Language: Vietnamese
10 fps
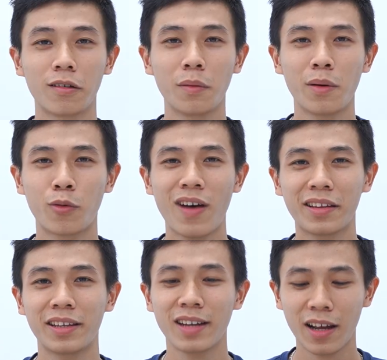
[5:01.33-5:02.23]
nhưng mà một vài
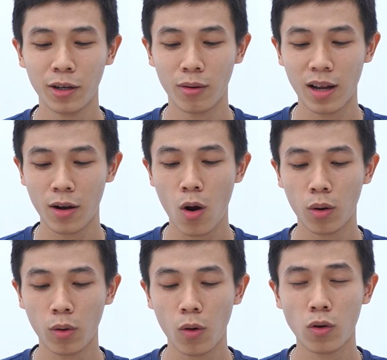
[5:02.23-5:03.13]
tính năng như gọi là đo
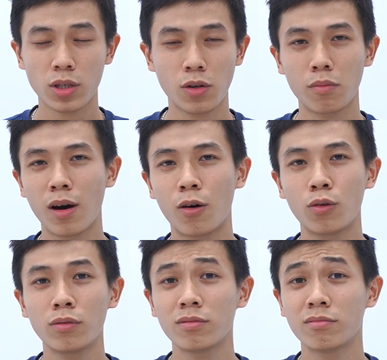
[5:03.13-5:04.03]
nồng độ oxy trong
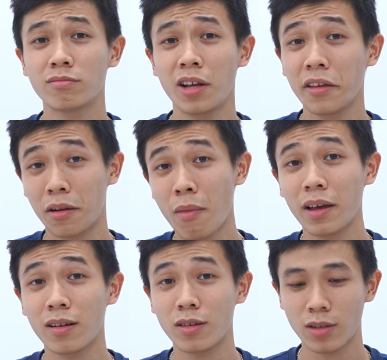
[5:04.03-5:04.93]
máu rất là nhấn mạnh
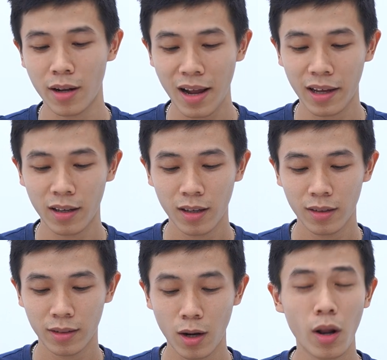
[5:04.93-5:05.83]
ở lần này
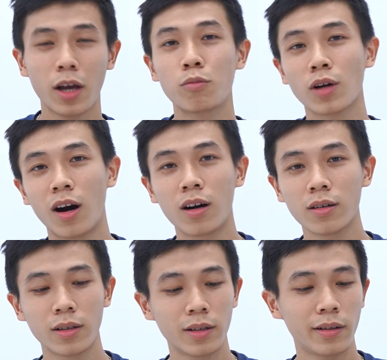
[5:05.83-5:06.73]
thì nó lại không có.
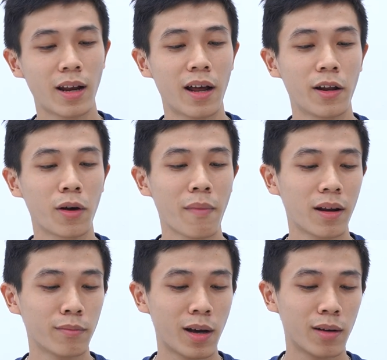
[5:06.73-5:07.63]
Nên là nếu các
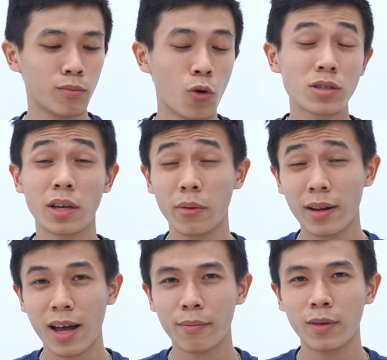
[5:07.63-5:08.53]
bạn mà mua
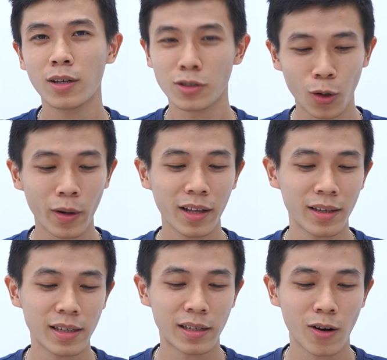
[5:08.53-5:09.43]
Series 5 rồi ấy,
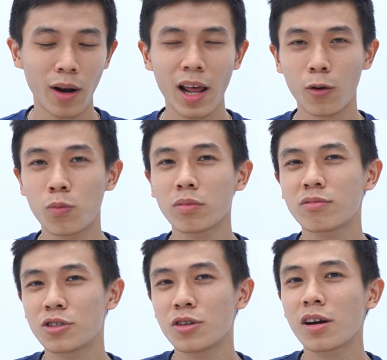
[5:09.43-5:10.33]
thì có lẽ cũng
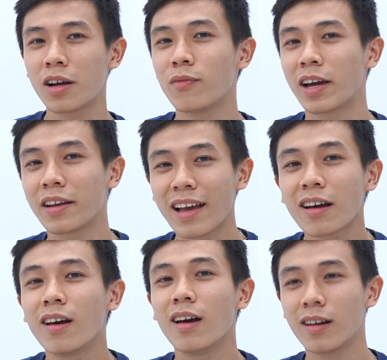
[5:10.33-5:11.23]
chưa cần phải cân nhắc
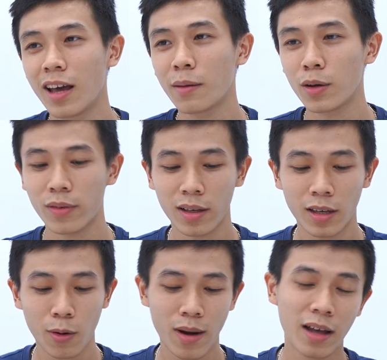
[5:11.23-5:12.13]
lên, bởi vì
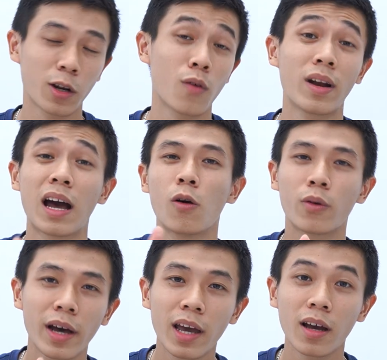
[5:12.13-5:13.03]
hiệu năng thì nó vẫn đang
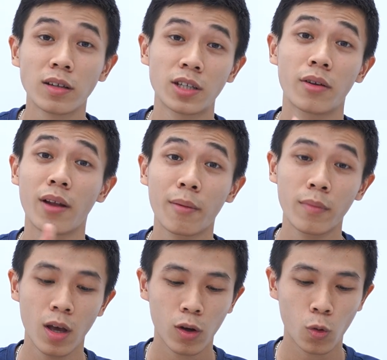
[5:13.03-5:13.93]
ok ở Series 5,
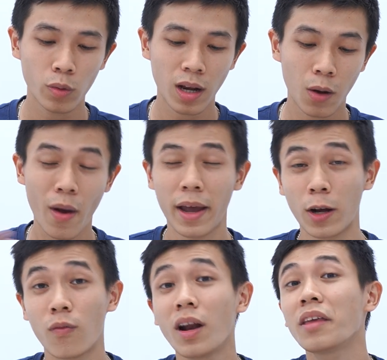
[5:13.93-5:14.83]
cũng như là ngoại hình
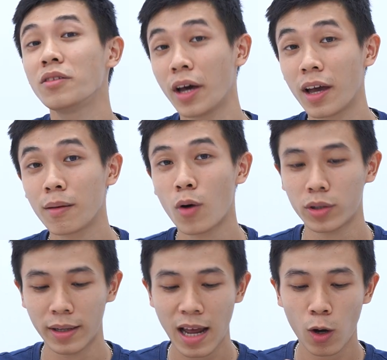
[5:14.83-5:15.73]
nó vẫn là như thế, mọi
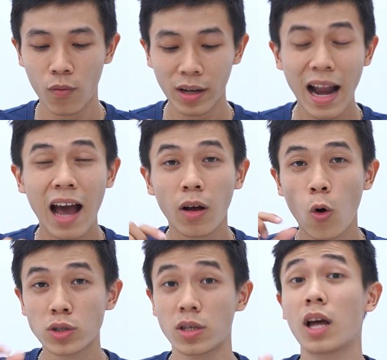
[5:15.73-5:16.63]
tính năng nó vẫn đang
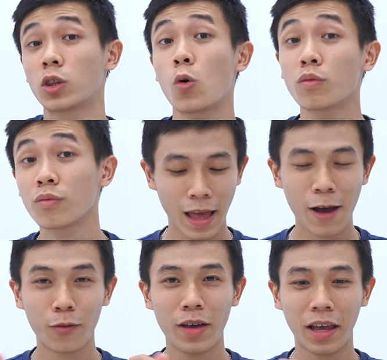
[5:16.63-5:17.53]
hỗ trợ rất là tốt.
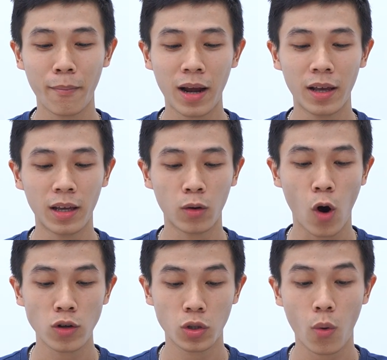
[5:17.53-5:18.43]
Còn về cái màn hình
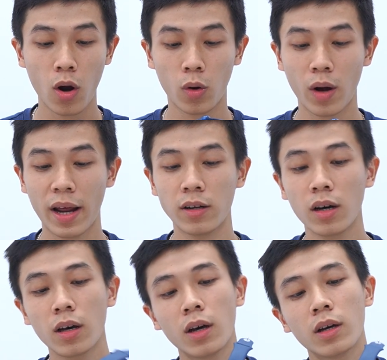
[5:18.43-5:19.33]
on scroll on của này nữa